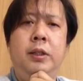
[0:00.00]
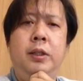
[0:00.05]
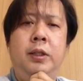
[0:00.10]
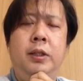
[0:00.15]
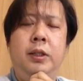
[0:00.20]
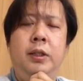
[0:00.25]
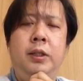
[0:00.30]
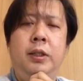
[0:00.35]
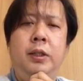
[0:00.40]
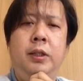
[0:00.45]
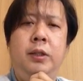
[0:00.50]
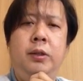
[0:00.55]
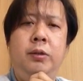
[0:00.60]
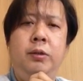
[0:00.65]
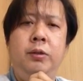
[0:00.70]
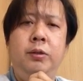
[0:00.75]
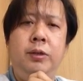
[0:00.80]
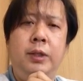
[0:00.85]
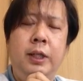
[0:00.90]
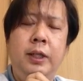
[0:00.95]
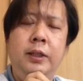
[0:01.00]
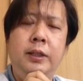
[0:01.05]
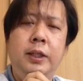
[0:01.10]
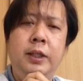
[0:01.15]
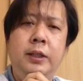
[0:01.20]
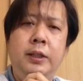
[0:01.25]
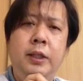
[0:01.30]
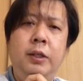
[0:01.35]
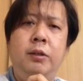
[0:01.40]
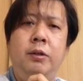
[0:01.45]
えー、という段
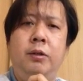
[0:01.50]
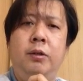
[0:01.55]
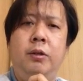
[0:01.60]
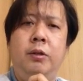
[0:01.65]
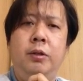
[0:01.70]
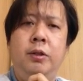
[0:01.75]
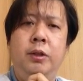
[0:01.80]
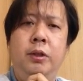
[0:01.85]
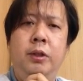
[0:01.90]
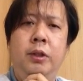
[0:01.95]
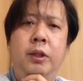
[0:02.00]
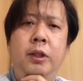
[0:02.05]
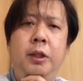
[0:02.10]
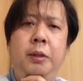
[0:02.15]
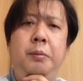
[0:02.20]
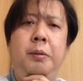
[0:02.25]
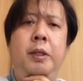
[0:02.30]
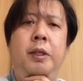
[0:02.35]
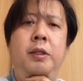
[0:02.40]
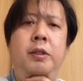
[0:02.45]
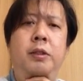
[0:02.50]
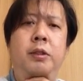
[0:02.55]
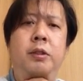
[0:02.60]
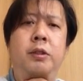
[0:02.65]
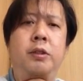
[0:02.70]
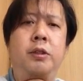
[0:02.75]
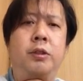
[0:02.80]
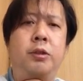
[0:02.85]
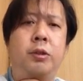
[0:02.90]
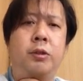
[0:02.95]
階での今、
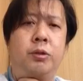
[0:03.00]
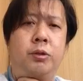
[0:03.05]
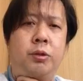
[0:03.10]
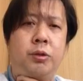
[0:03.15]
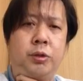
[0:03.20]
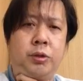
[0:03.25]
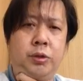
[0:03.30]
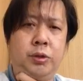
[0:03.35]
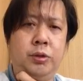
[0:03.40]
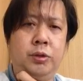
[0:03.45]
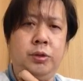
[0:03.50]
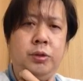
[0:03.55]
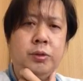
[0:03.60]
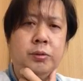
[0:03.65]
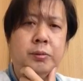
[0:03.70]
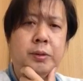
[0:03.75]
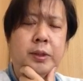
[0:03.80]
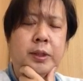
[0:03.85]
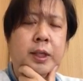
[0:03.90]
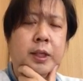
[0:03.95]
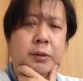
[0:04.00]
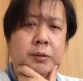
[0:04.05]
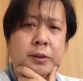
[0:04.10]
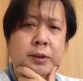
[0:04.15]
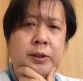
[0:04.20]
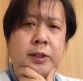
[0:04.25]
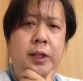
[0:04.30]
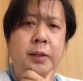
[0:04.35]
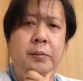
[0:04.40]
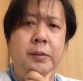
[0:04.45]
事情聴取、まあ、逮捕
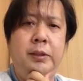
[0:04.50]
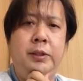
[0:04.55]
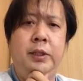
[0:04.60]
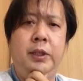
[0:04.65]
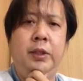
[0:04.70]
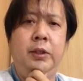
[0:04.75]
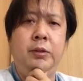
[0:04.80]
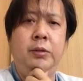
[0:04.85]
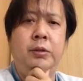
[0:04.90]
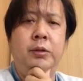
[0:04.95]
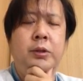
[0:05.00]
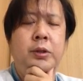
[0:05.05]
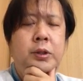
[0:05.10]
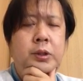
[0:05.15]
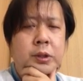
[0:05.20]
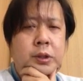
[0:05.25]
はされましたけど、